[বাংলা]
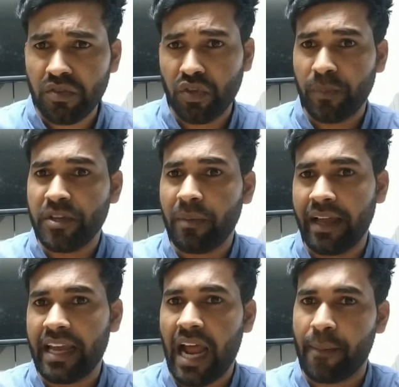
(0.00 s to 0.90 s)
তো প্রিয়
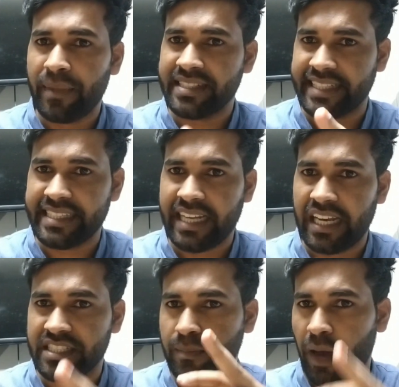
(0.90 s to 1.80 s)
ভাইয়েরা আপনারা যে
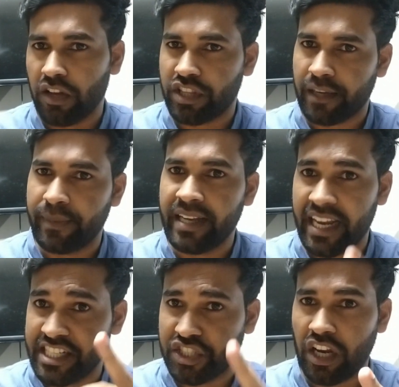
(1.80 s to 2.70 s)
যেখানে আছেন ভালো থাকবেন
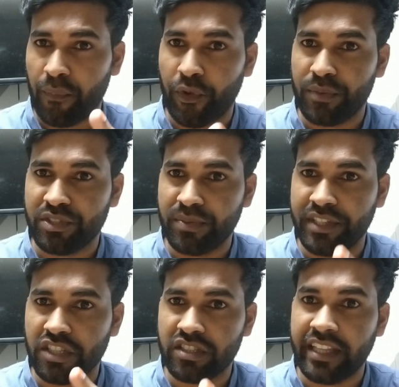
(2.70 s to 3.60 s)
আর ইনশাল্লাহ পরবর্তী
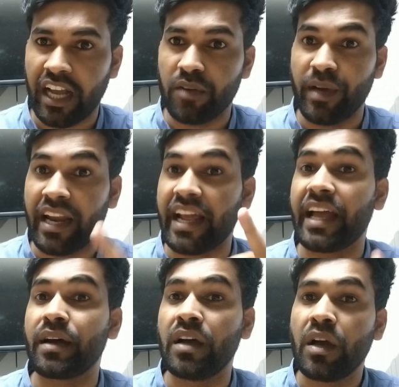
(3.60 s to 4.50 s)
ভিডিওতে দেখা হবে আর
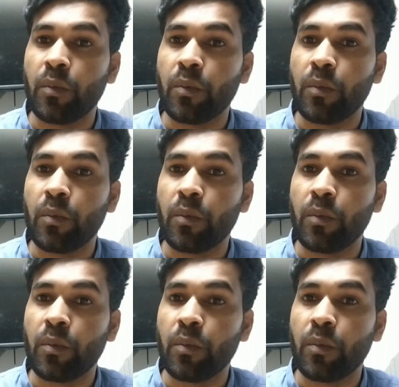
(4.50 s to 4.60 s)
হ্যাঁ